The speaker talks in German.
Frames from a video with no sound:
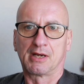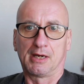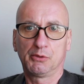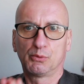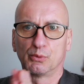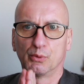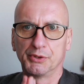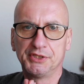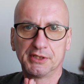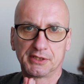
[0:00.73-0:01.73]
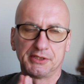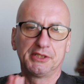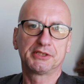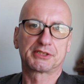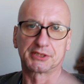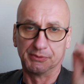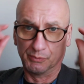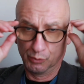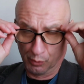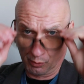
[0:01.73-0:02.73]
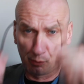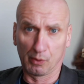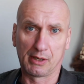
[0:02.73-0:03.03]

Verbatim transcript: Hallo, hier ist Muho